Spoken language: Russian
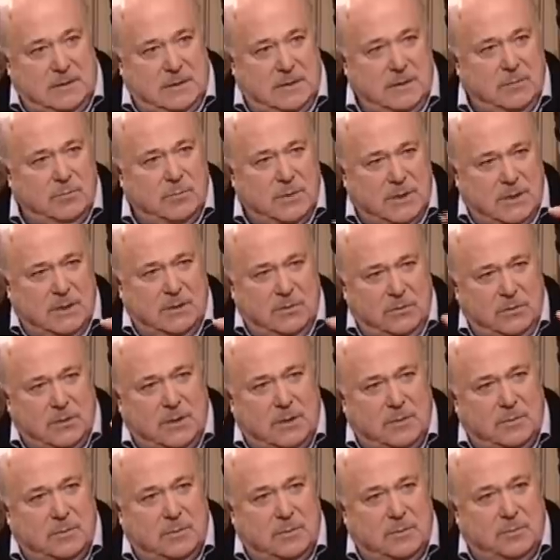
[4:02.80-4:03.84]
И
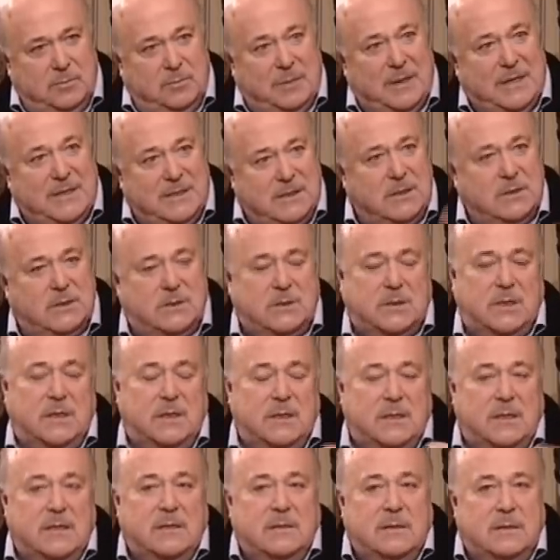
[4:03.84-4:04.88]
монологи
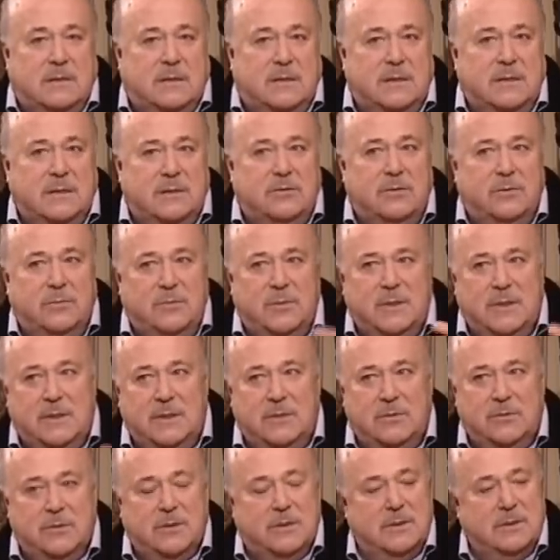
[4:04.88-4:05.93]
политические. Когда я говорю
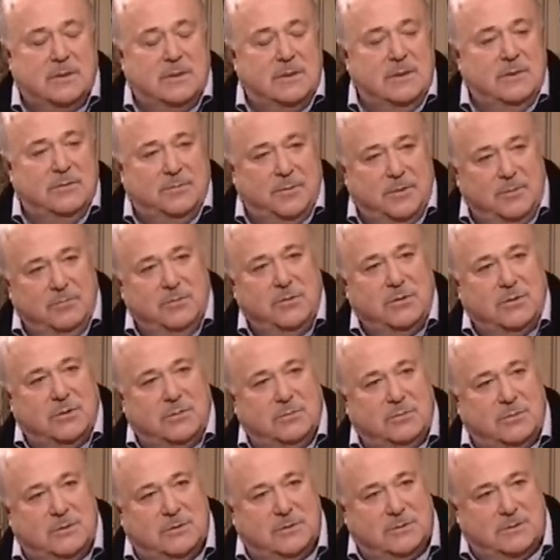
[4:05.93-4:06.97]
монологи, это не в
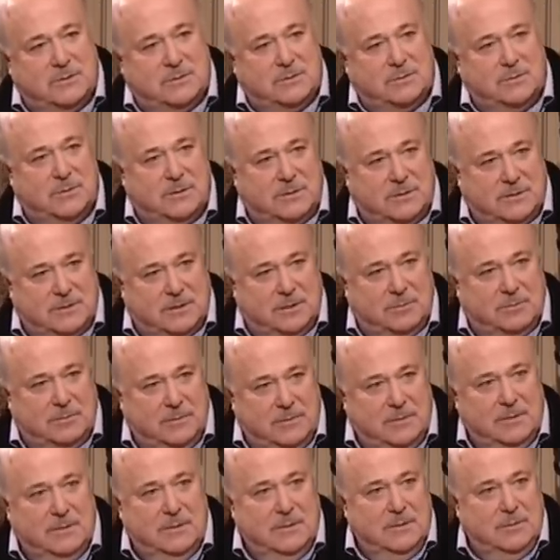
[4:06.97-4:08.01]
привычном смысле, там,
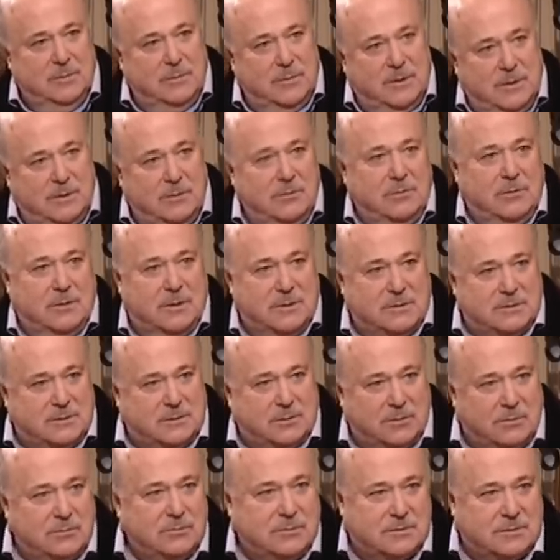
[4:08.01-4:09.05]
монолог
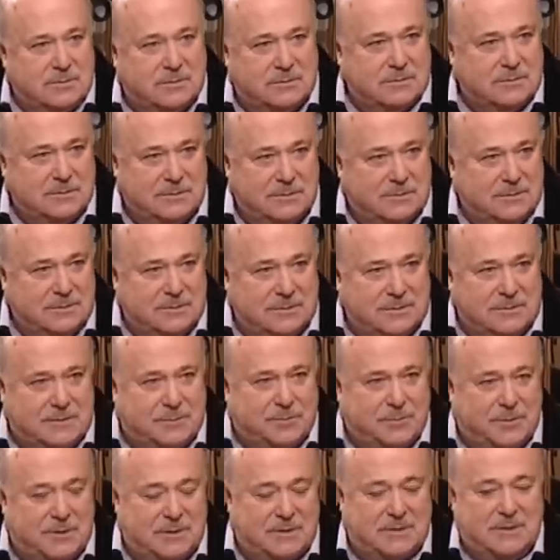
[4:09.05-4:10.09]
Островского, из
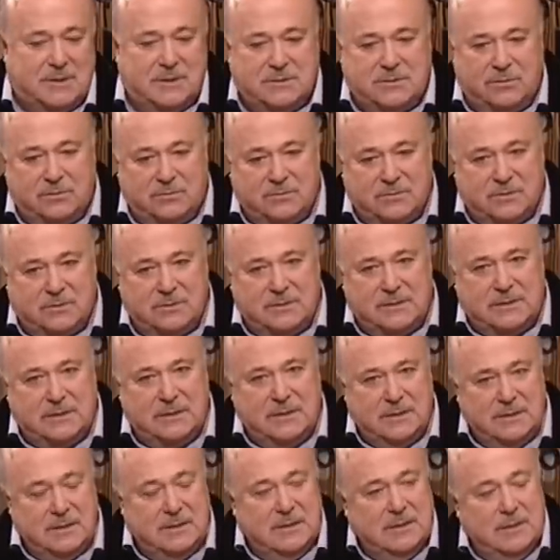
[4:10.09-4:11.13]
пьесы Островского.
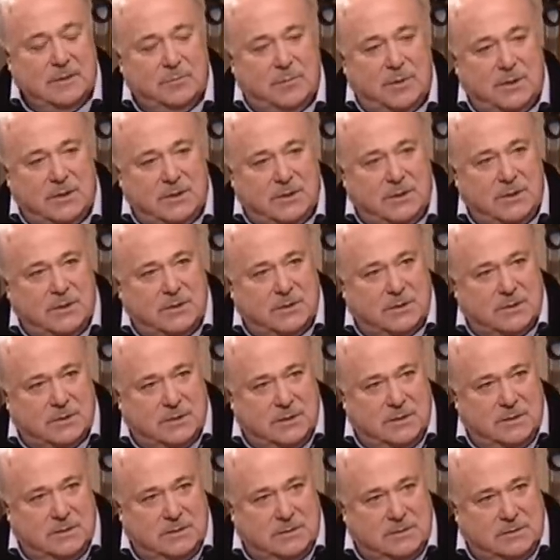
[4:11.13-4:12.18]
Это
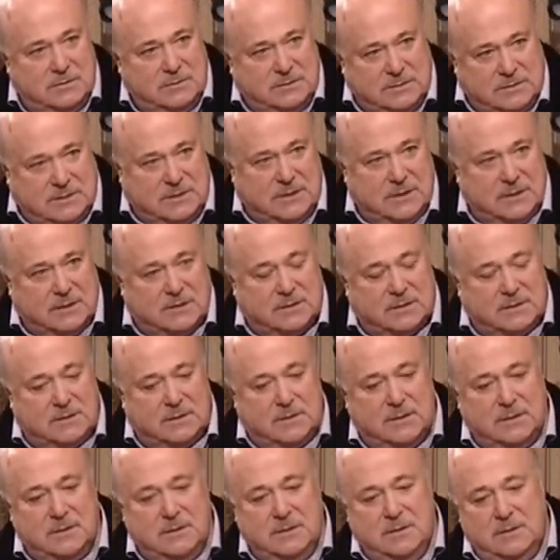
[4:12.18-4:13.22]
политический
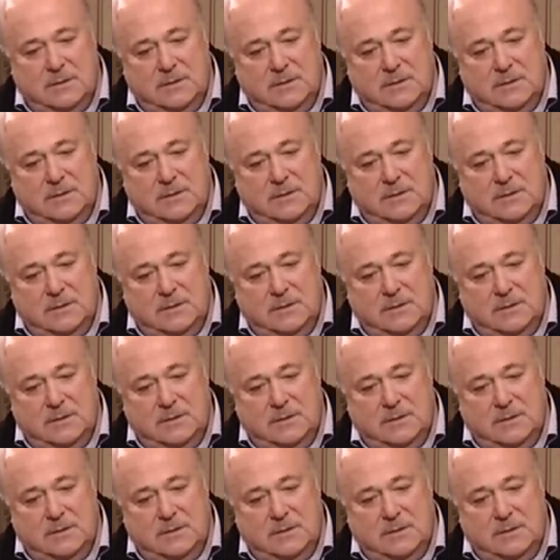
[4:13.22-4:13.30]
текст.